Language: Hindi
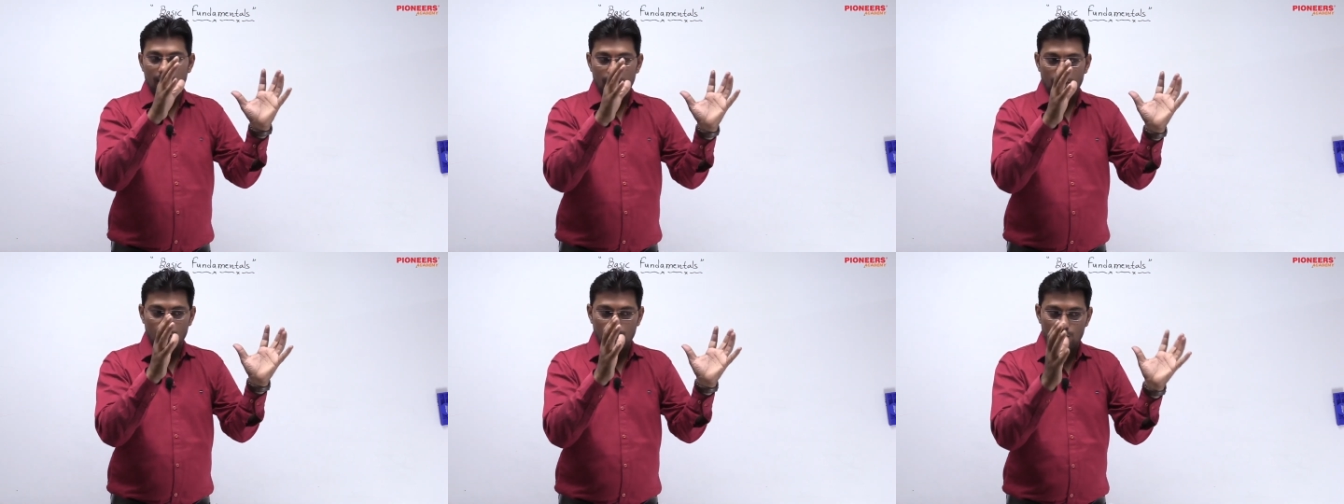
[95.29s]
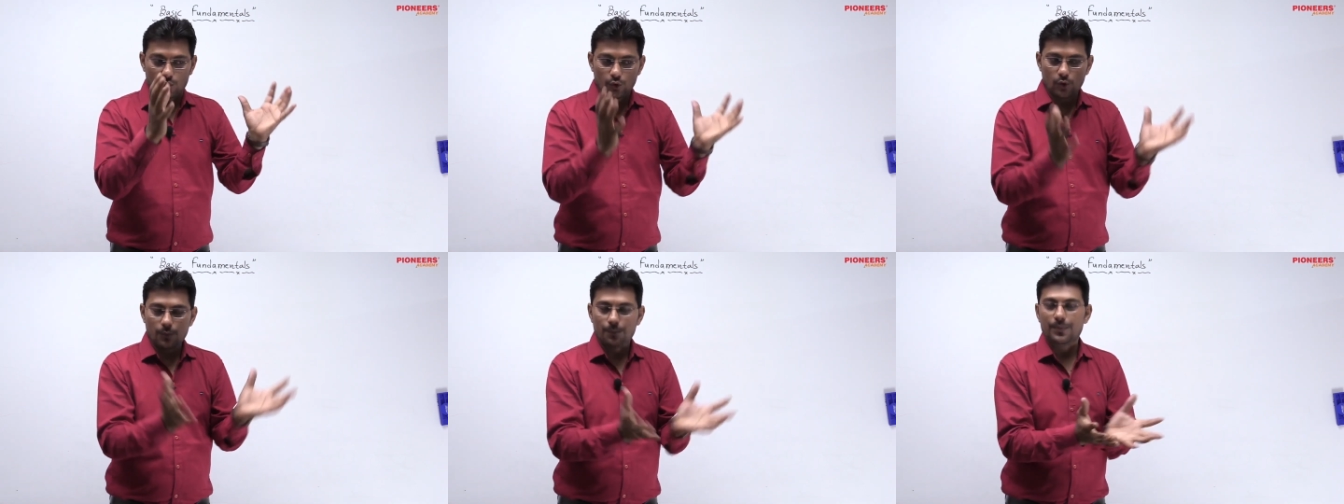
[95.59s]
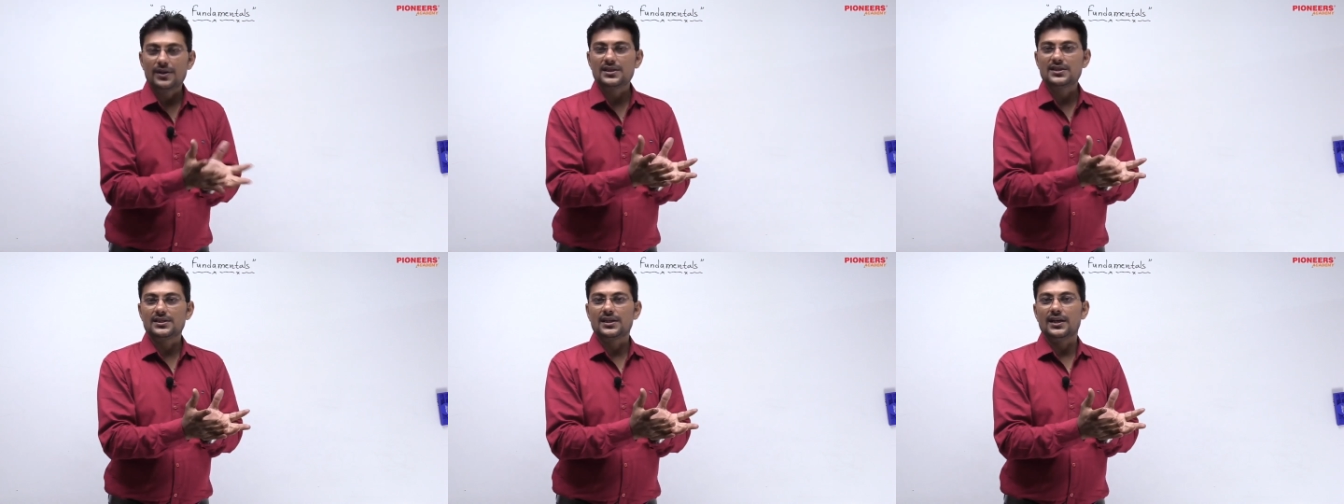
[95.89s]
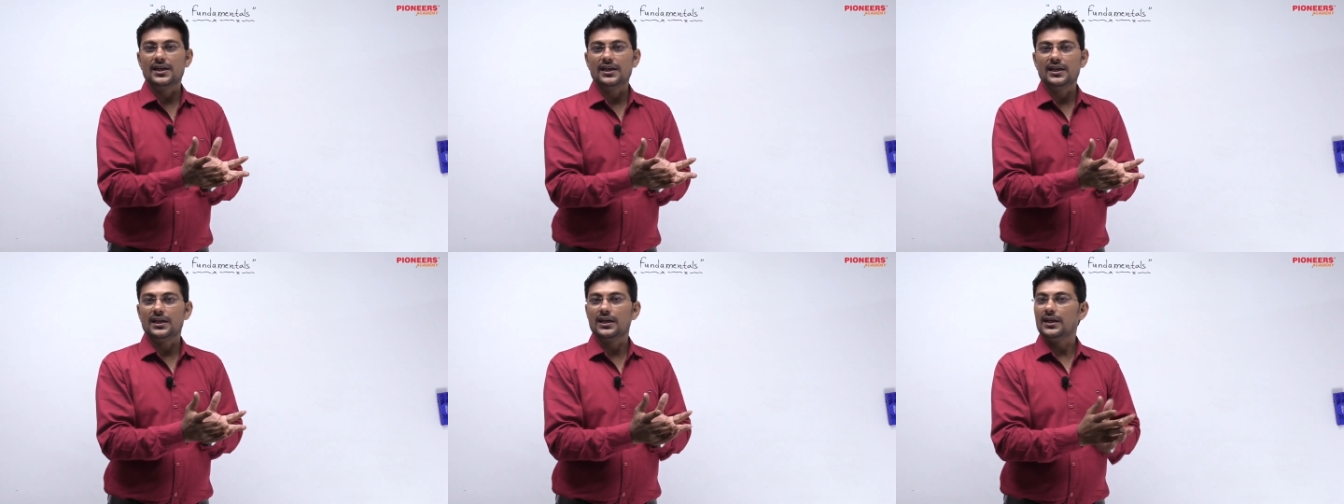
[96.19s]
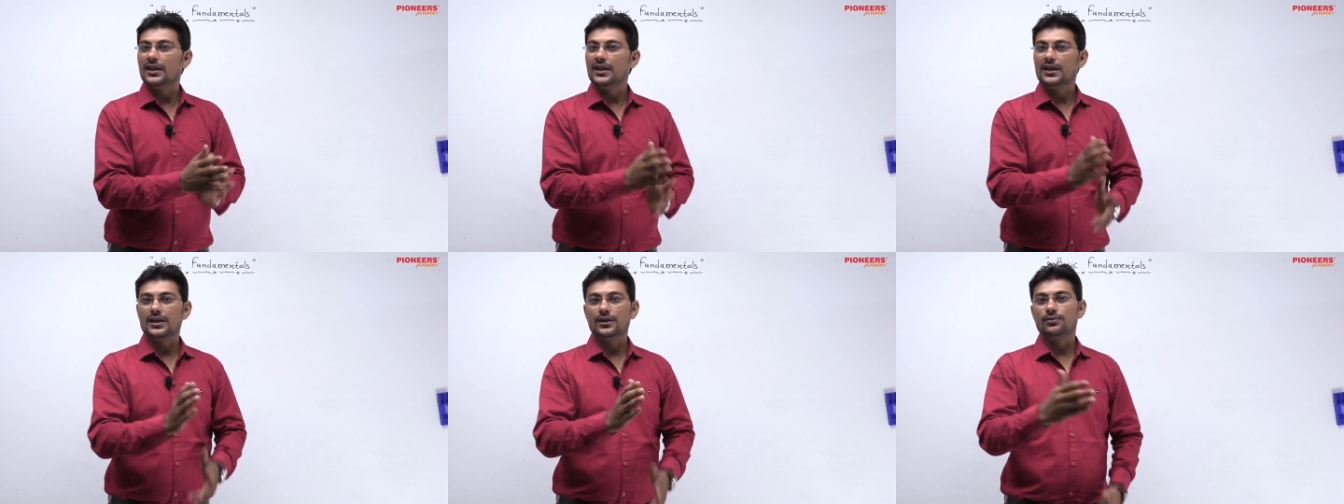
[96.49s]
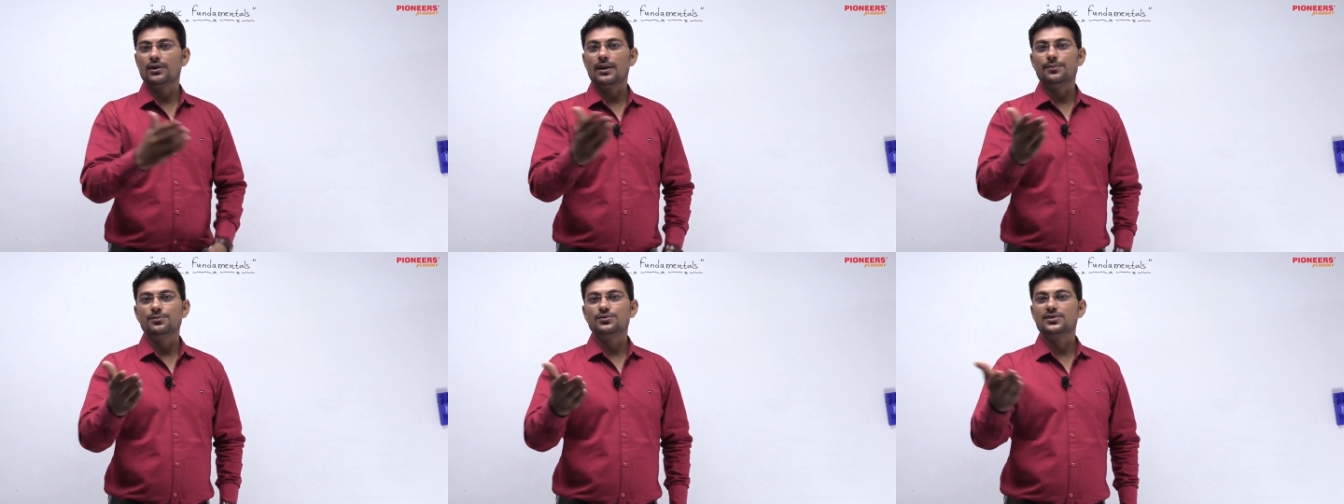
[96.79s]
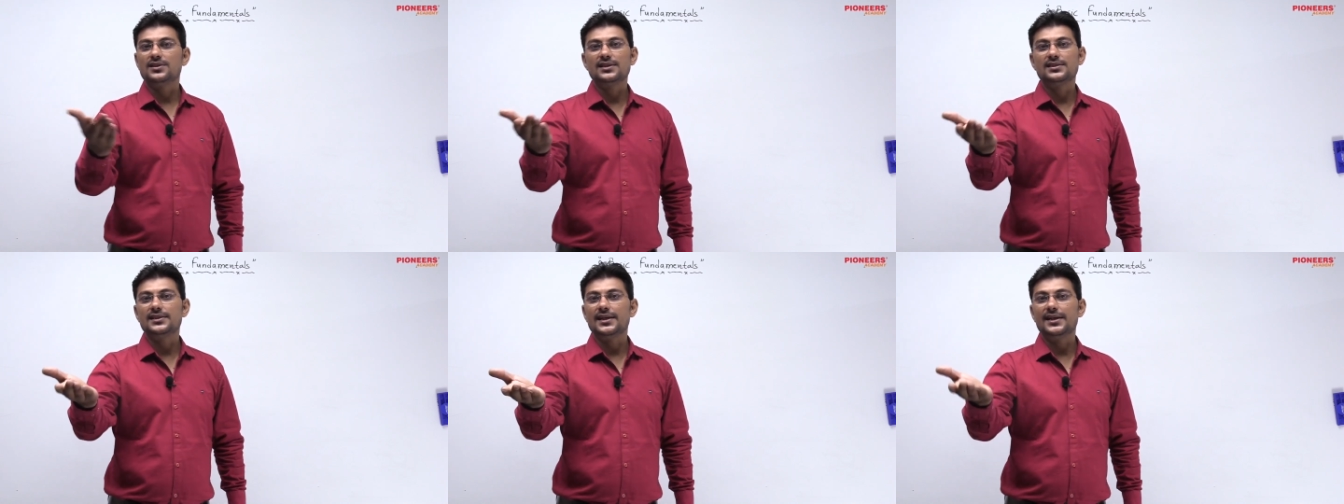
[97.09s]
ग्रुप पर स्टडी करनी है तो आप
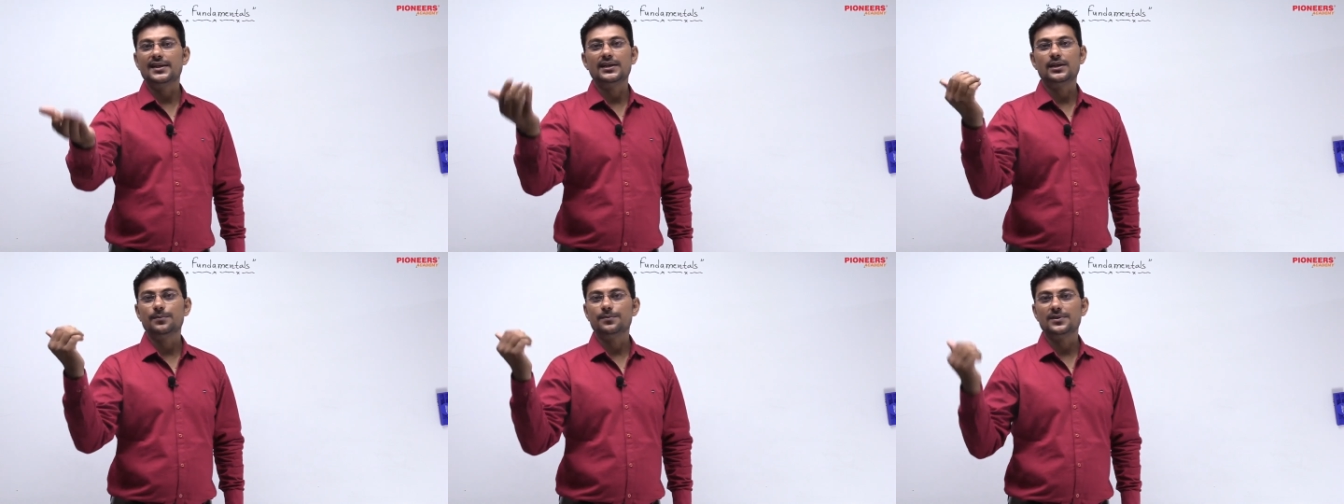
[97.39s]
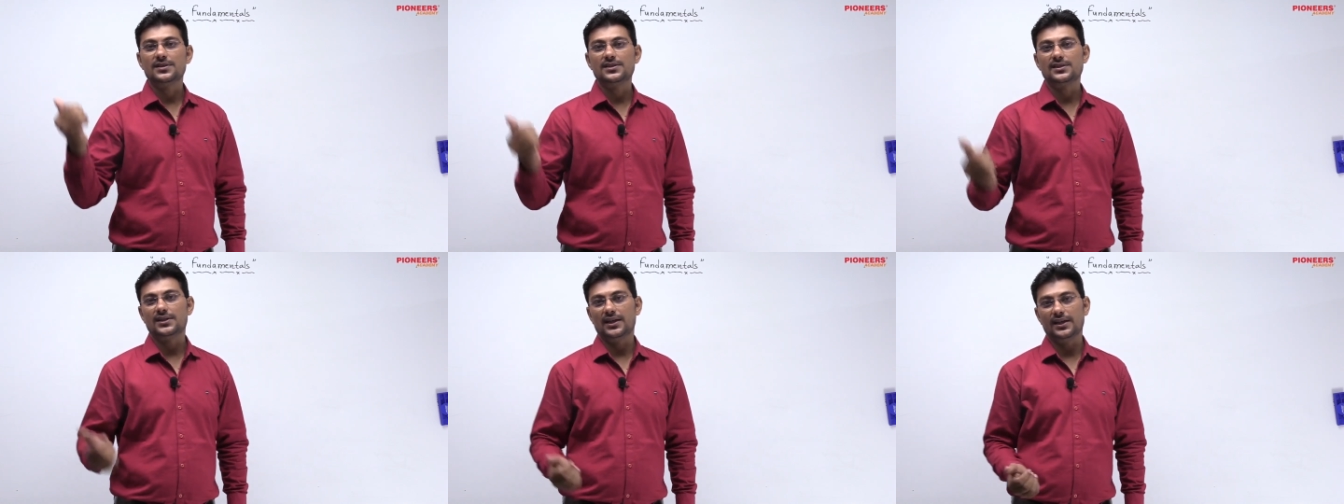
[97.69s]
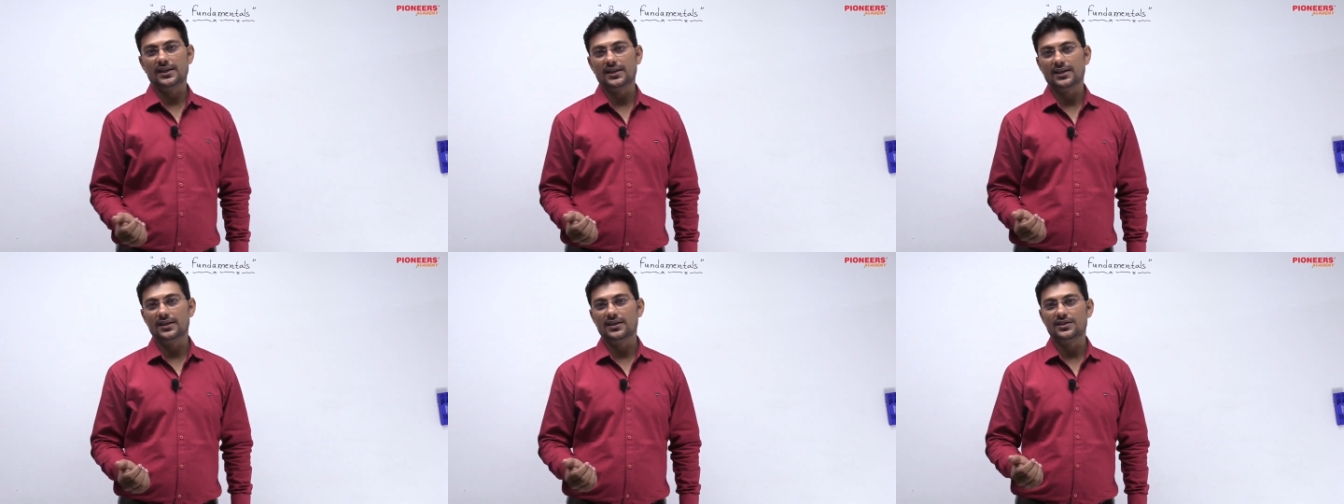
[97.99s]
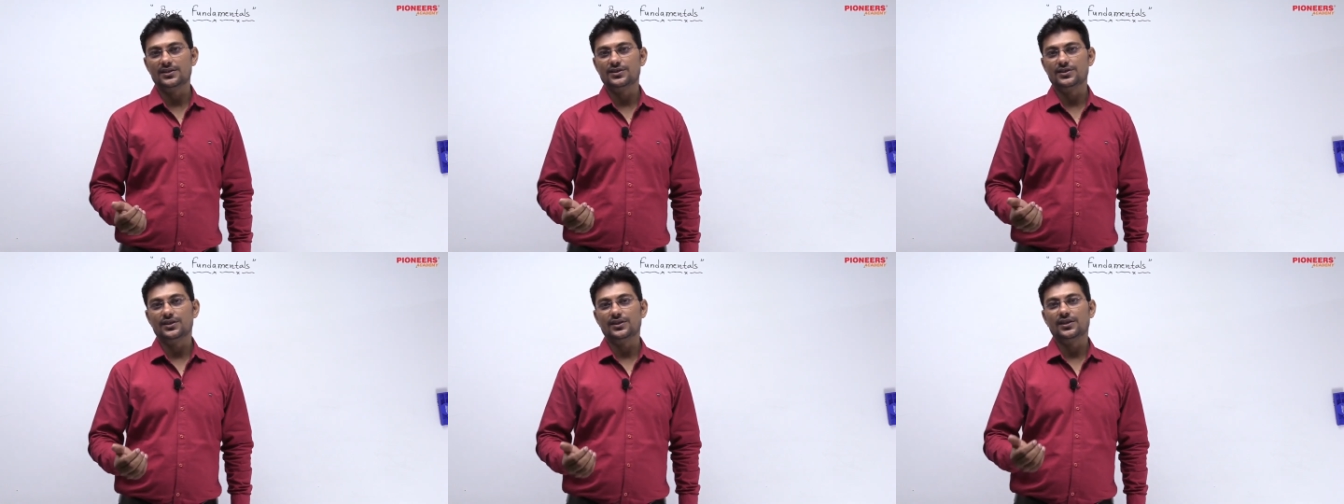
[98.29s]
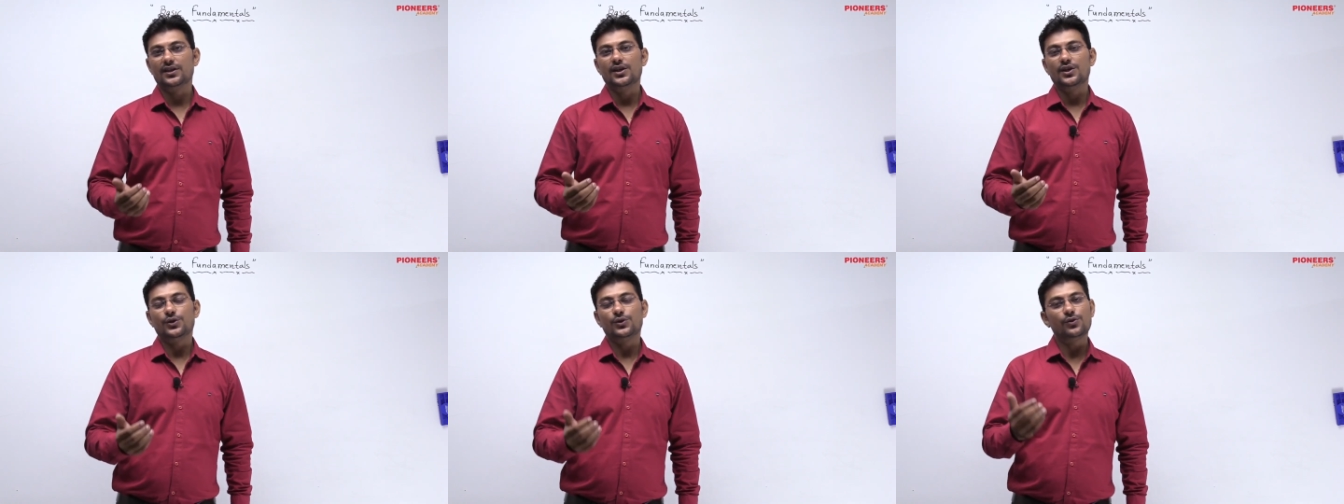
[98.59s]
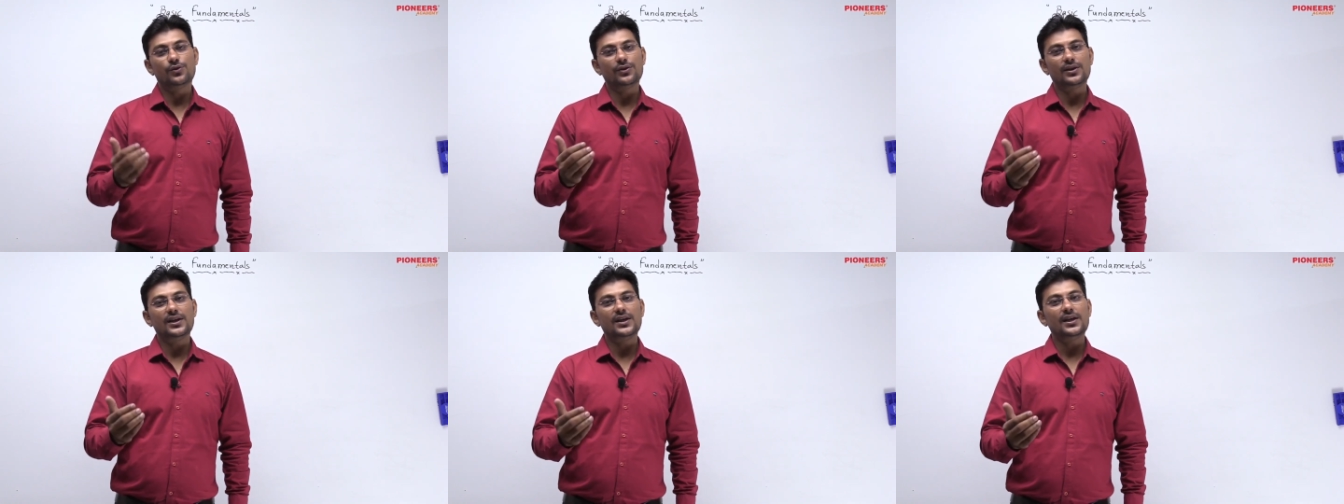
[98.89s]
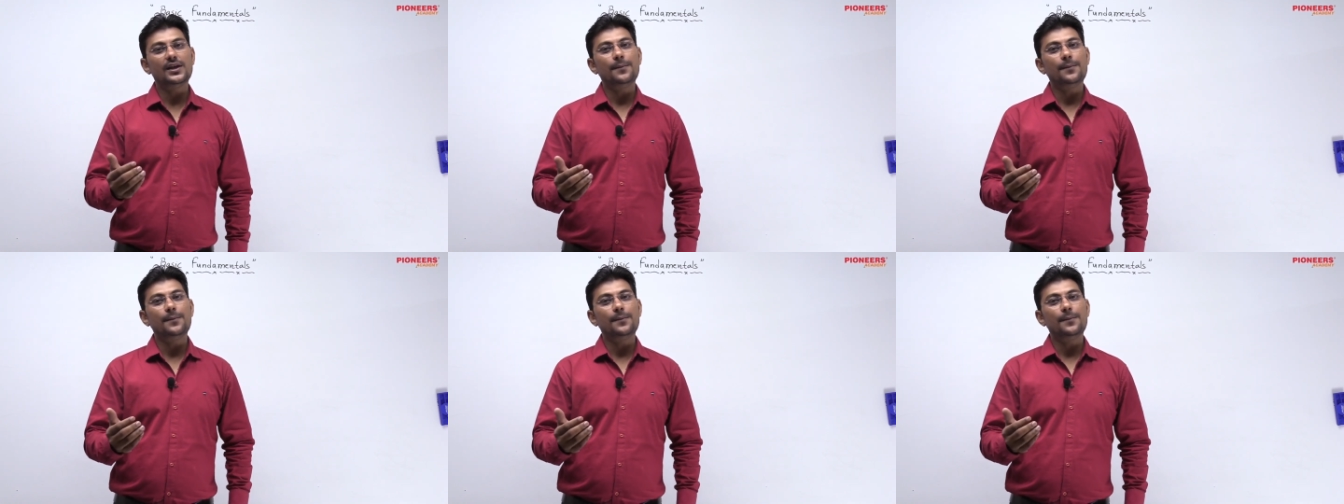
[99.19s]
उसके सेंटर पर स्टडी कर लीजिए क्योंकि